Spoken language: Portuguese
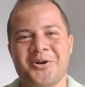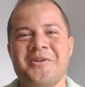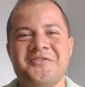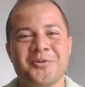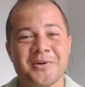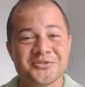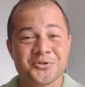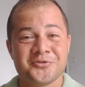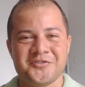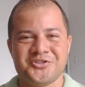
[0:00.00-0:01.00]
Bem-vindo a mais um
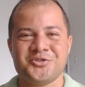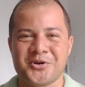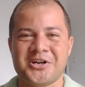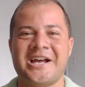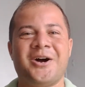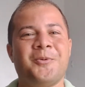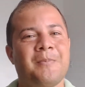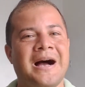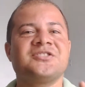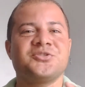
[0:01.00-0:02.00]
novo vídeo do meu canal,
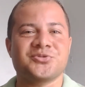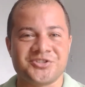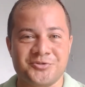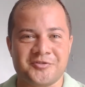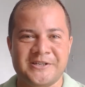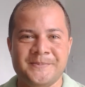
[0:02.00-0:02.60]
Márcio Silva.